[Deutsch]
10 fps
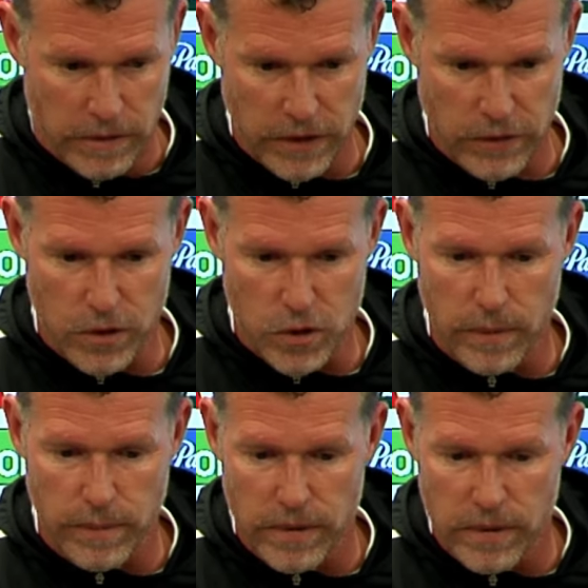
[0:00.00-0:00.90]
Was für ein
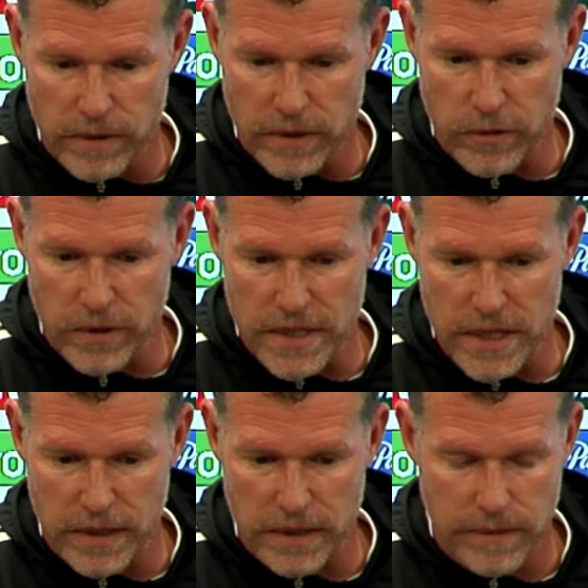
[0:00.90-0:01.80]
Job, was für eine
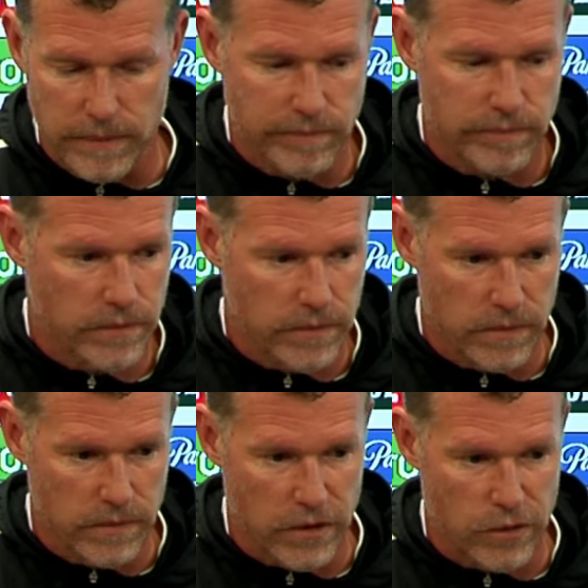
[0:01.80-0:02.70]
Zeit,
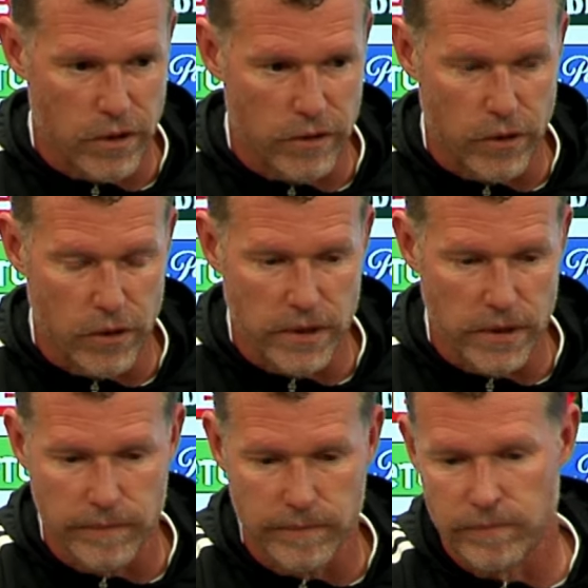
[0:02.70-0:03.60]
was für
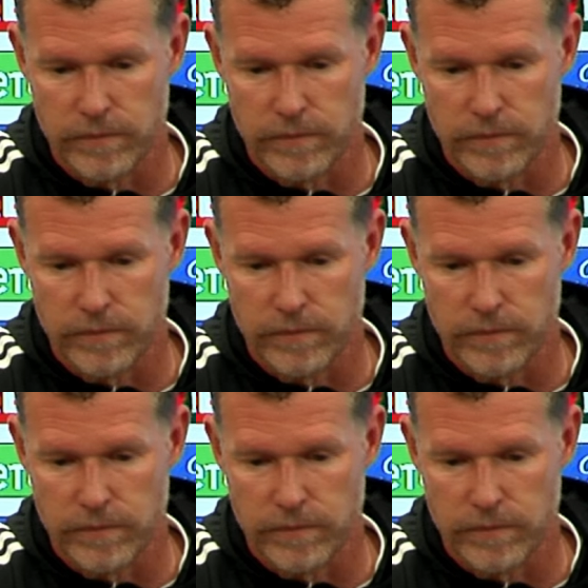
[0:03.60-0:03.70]
Erfolge